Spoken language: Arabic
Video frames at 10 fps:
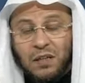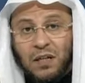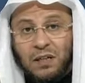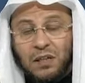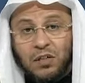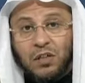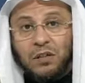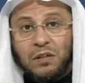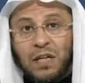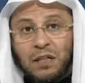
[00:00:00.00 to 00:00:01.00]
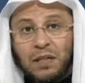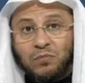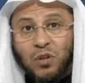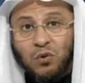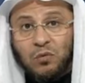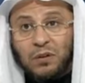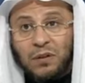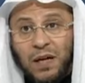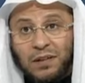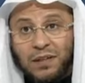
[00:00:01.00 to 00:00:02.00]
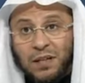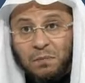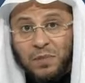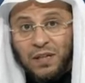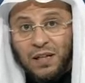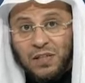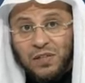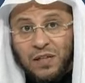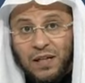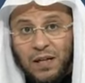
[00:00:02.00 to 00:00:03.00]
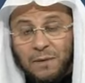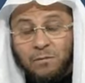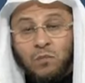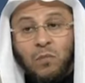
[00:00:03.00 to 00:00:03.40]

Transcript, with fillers: يعني لا لم تكن قد تربت على الصلاة